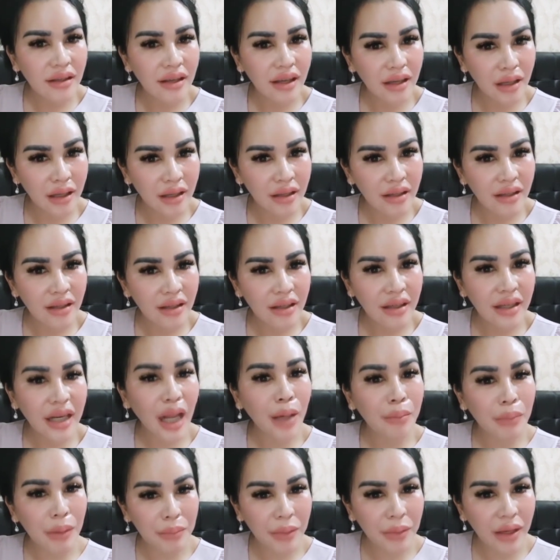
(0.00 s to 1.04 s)
Hah?
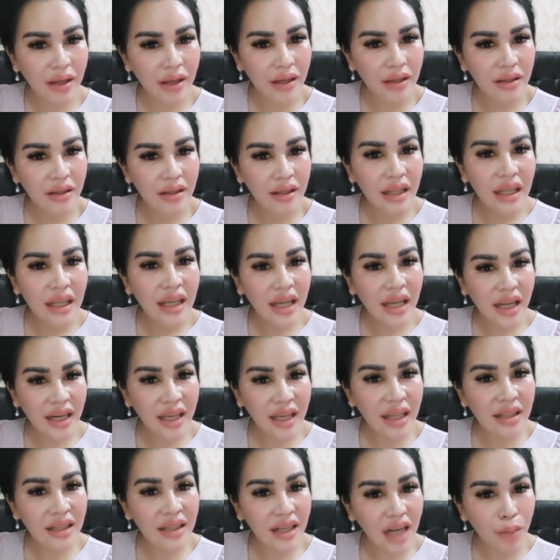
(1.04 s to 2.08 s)
Kenapa Pak?
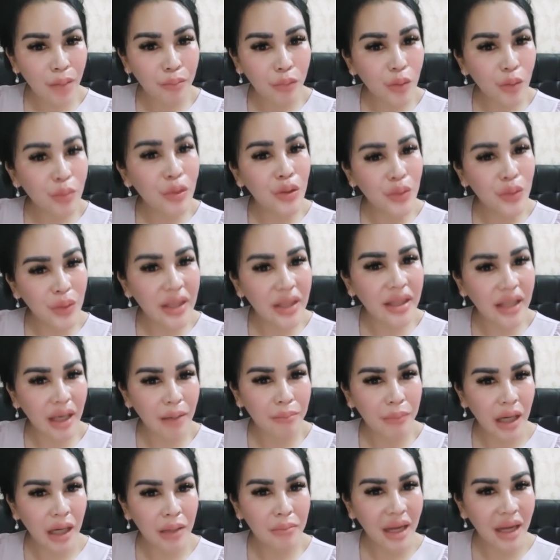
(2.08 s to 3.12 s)
Karena yang terlapor berduit ya
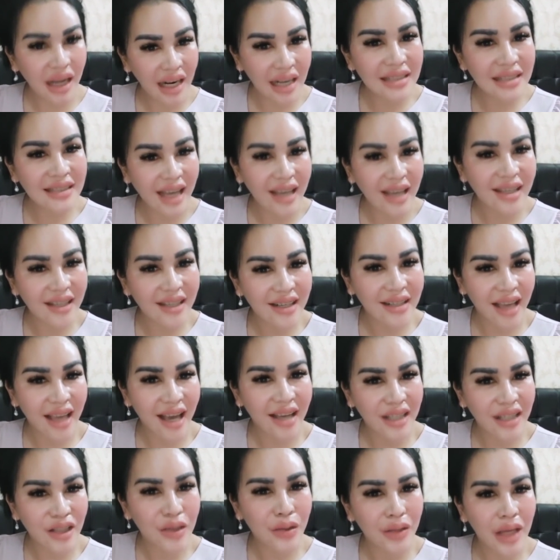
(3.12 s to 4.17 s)
Pak, bakalan cair ya,
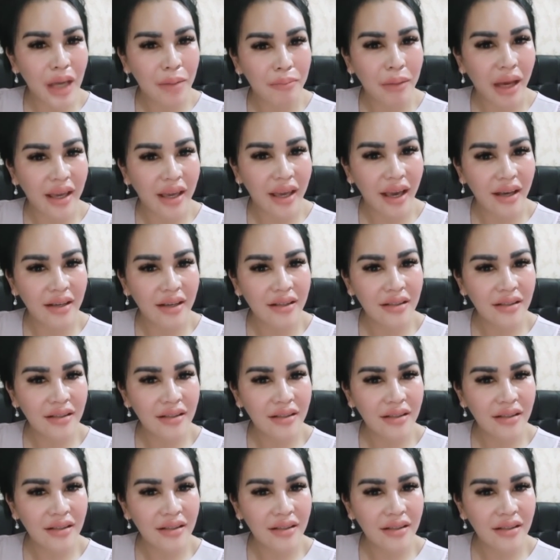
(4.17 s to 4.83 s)
gitu ya Pak ya.